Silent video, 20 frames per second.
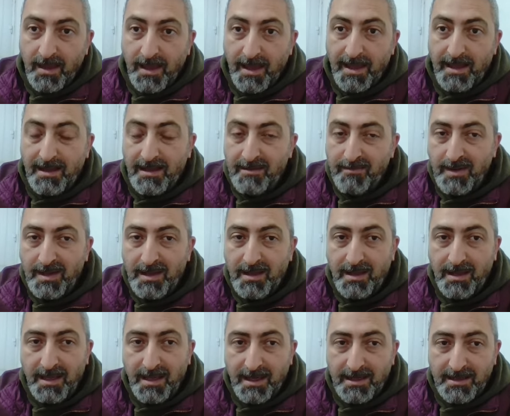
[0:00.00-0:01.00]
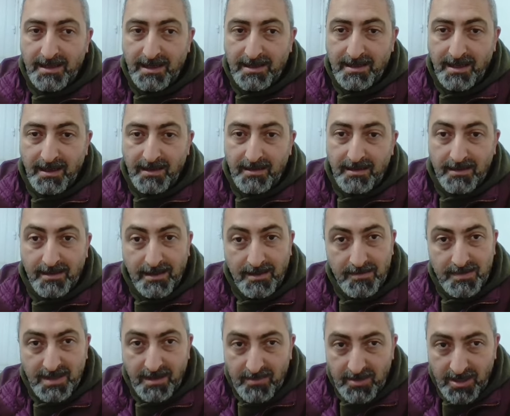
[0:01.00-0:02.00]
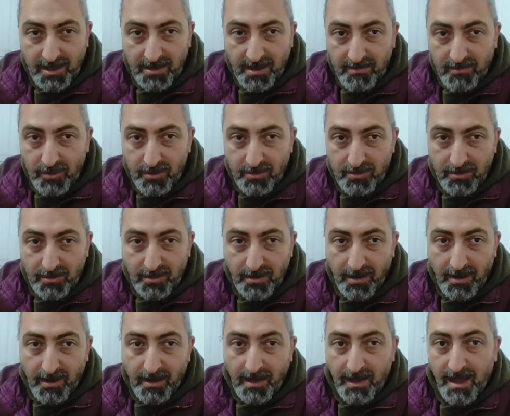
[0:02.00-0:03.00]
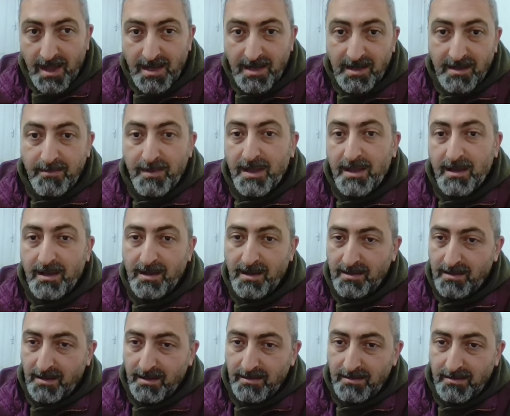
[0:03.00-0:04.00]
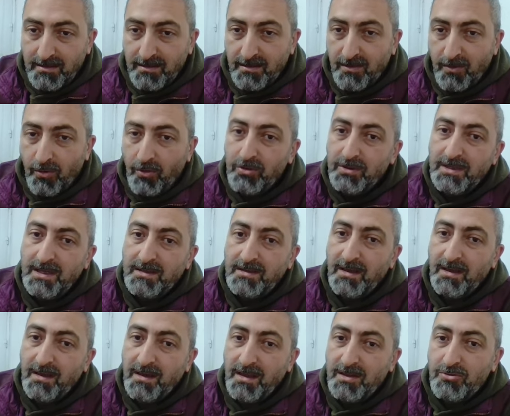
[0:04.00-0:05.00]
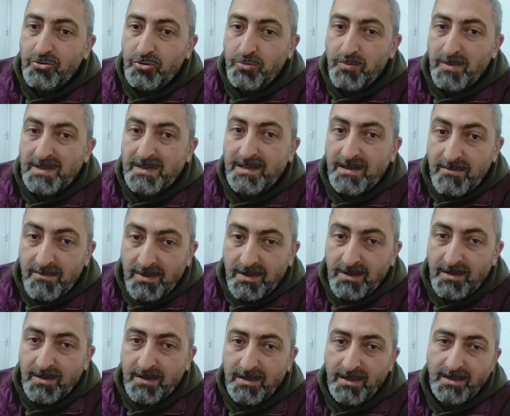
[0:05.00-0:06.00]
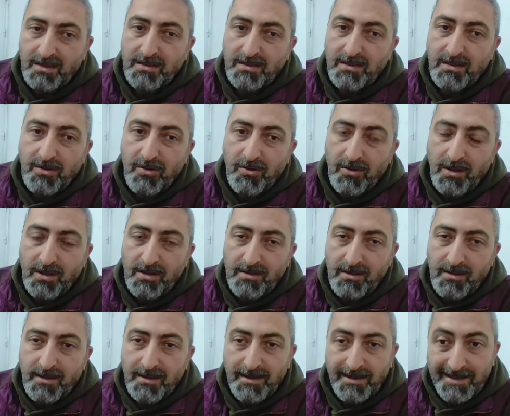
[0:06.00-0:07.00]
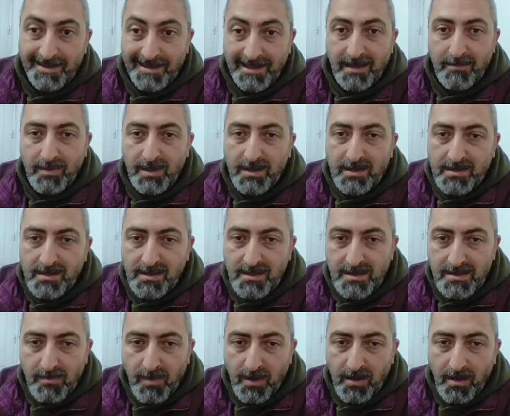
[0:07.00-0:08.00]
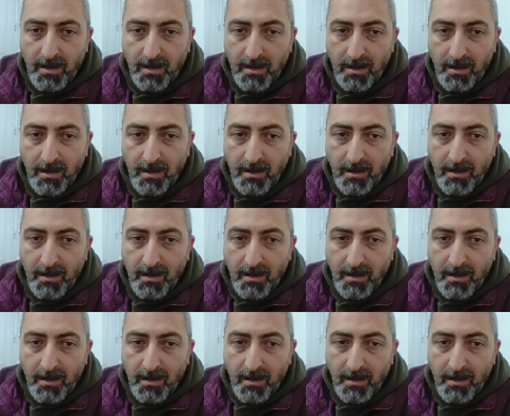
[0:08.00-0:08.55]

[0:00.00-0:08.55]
51 liraya giderken kimse bir şey demiyordu. 51 liradan 17 liraya düşmesini mi yadırgıyorlar diyebilirsiniz bana.